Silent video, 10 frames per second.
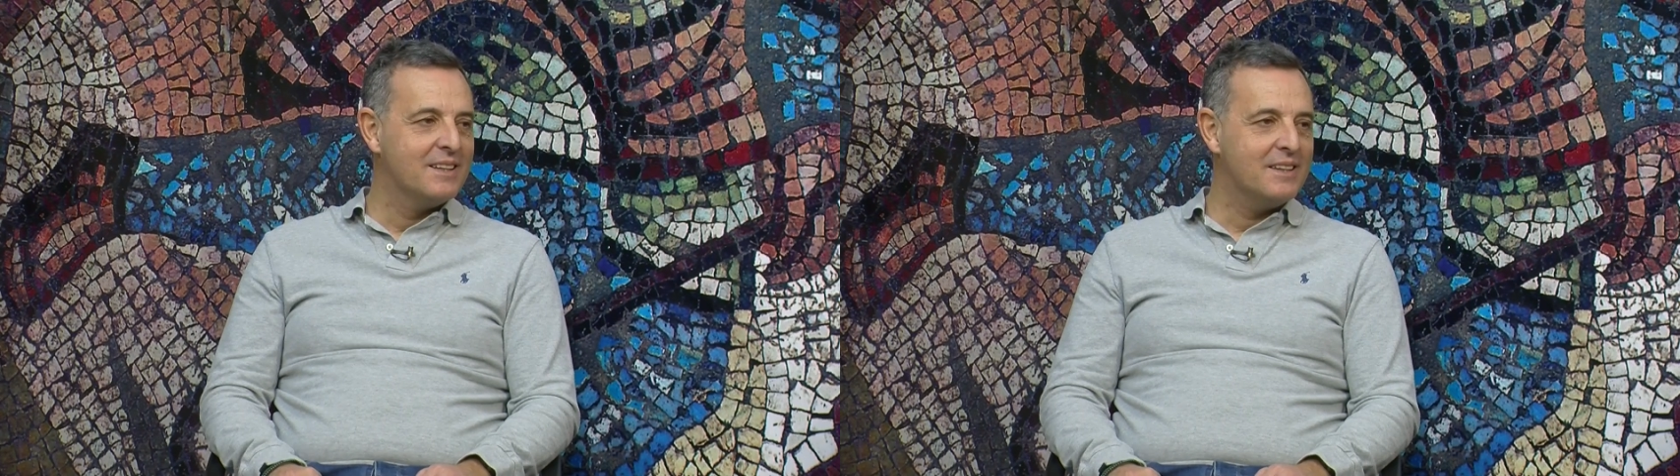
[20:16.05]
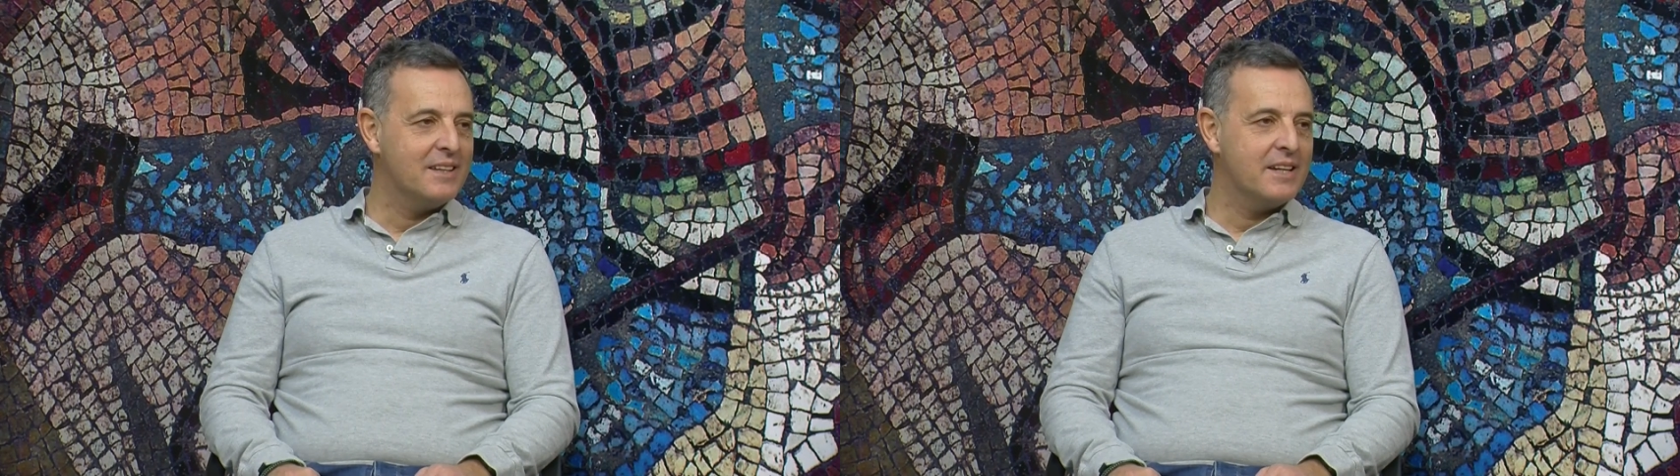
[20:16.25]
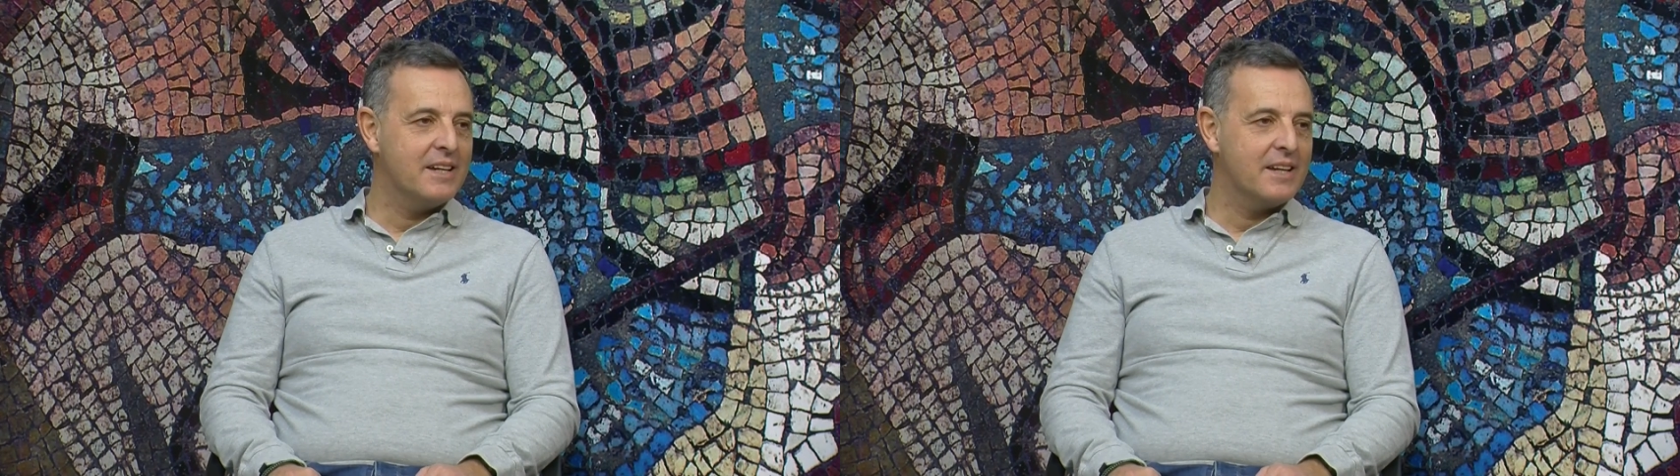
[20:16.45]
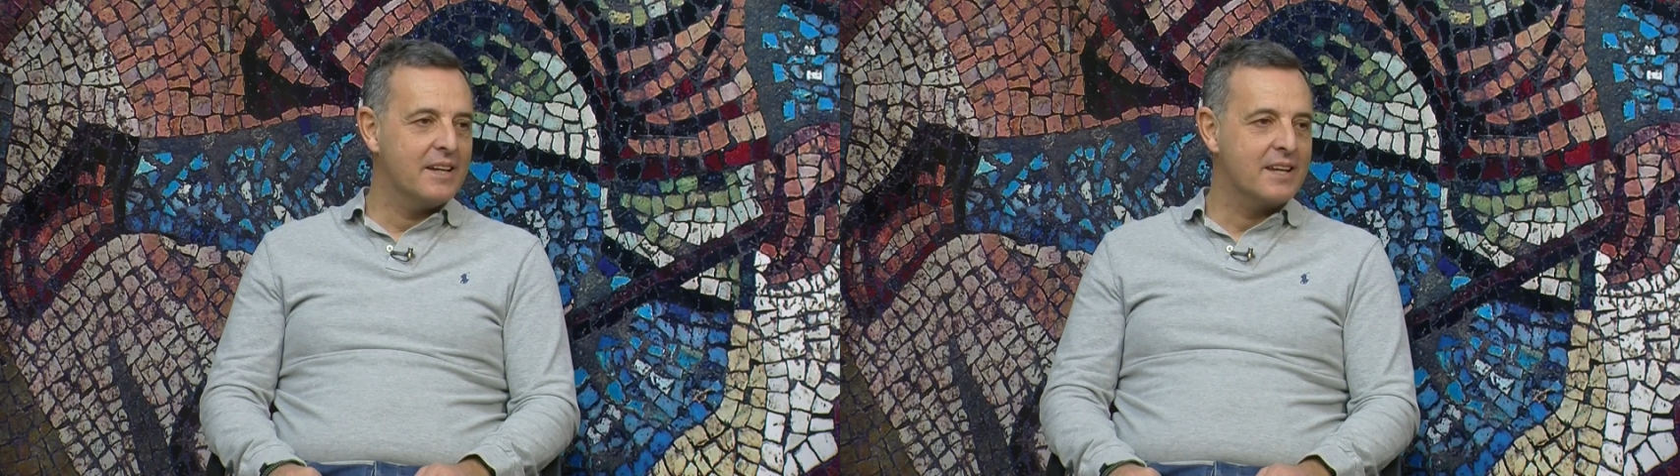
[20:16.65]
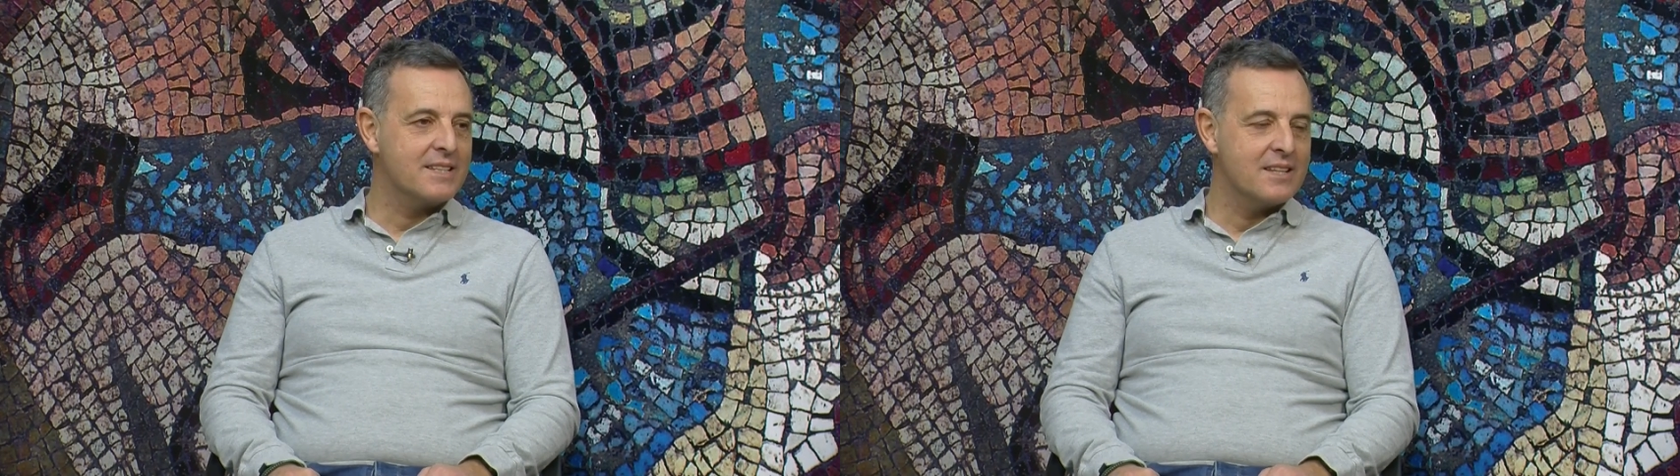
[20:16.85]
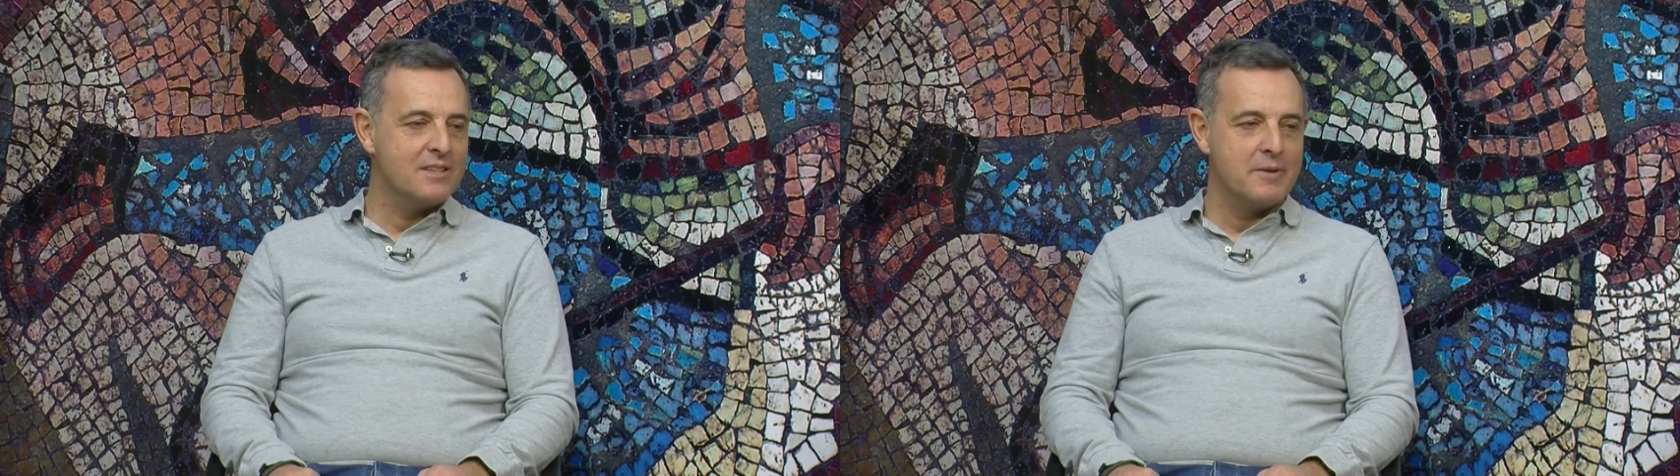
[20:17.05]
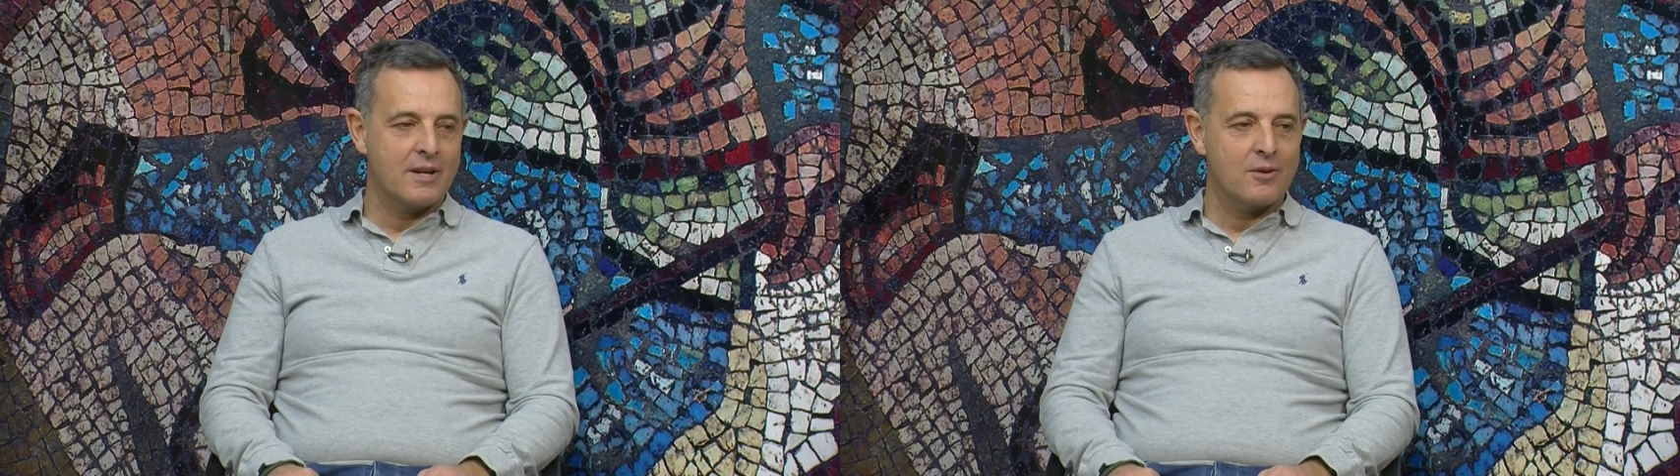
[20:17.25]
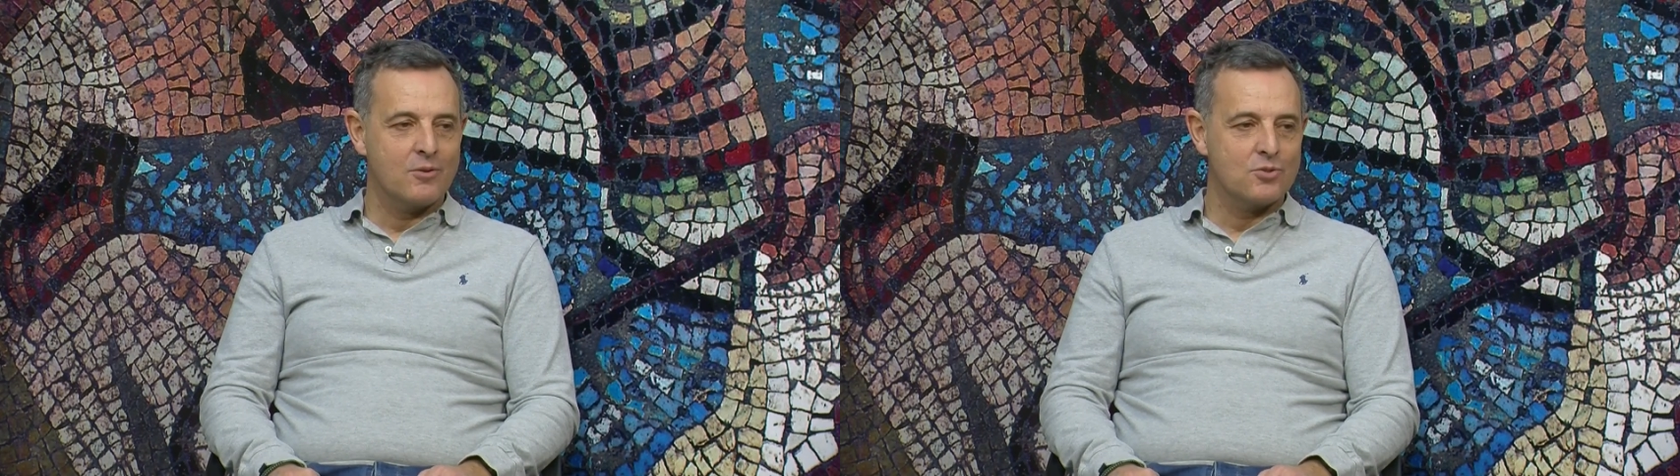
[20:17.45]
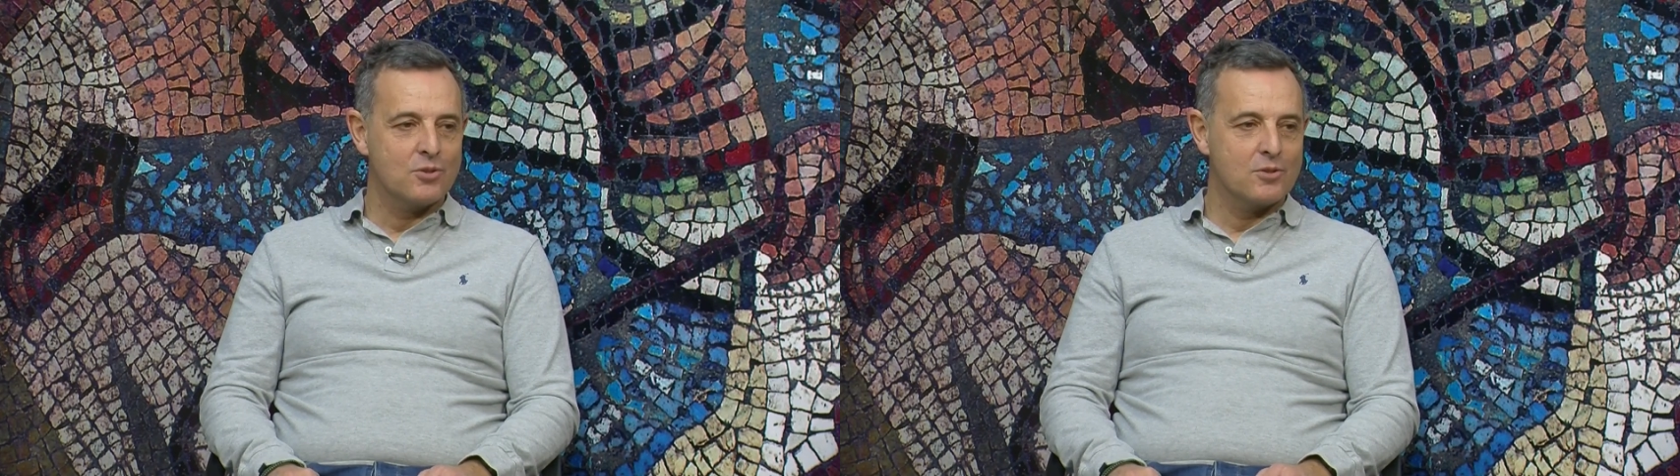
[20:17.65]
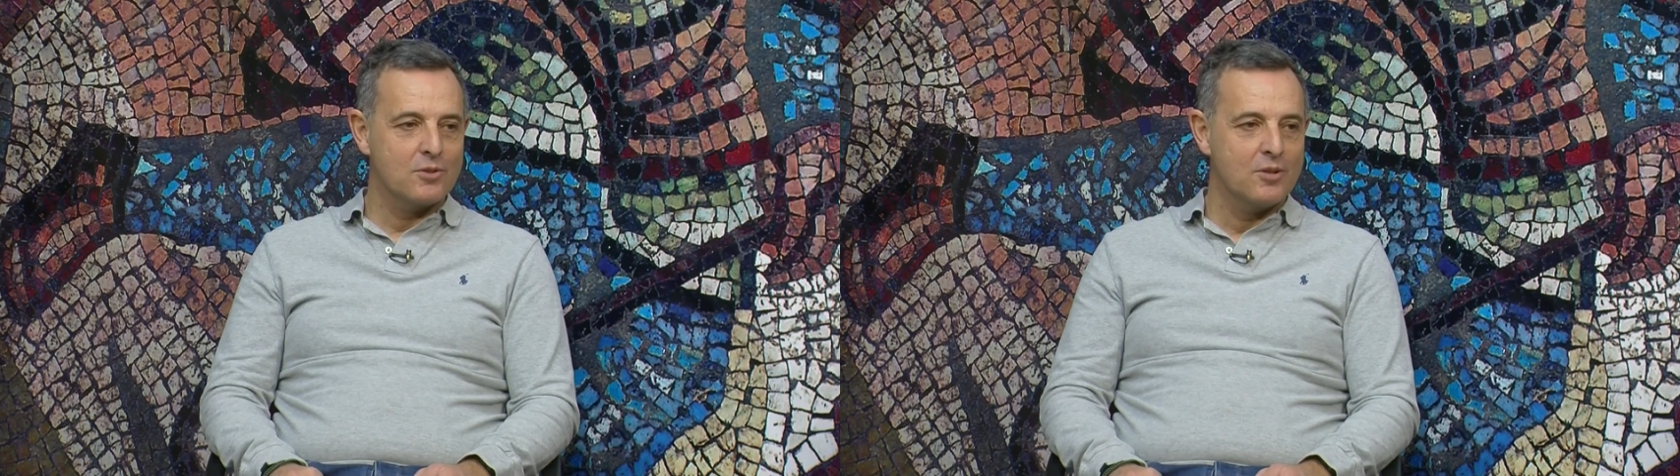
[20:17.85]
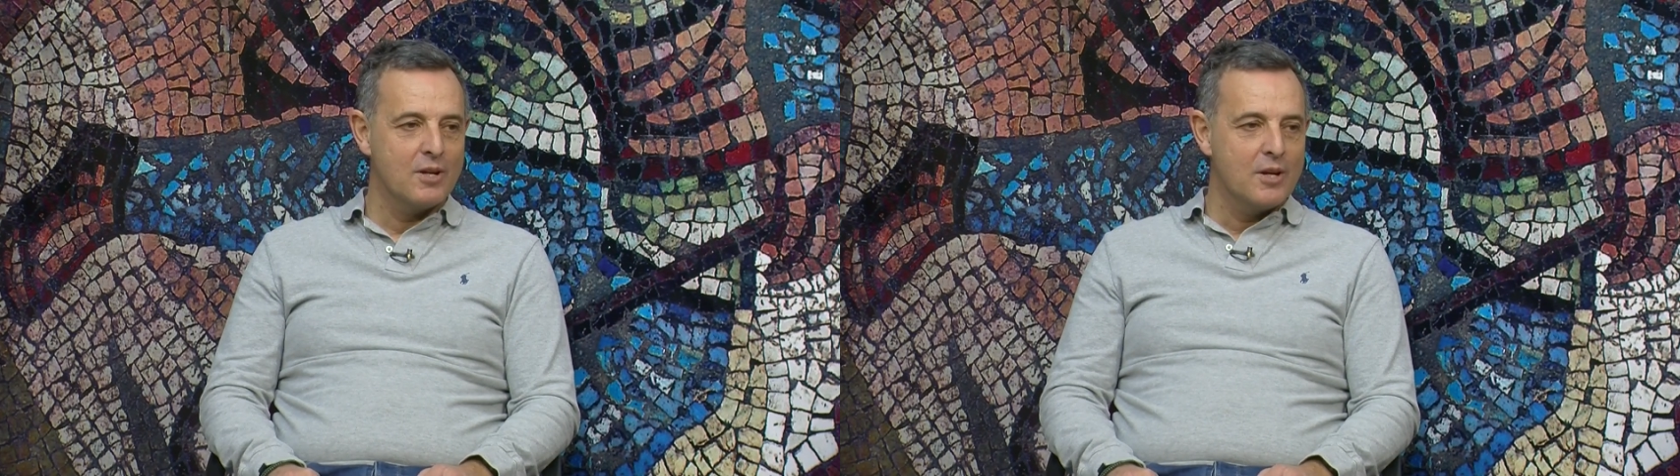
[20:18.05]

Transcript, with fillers: de que Santi venga con nosotros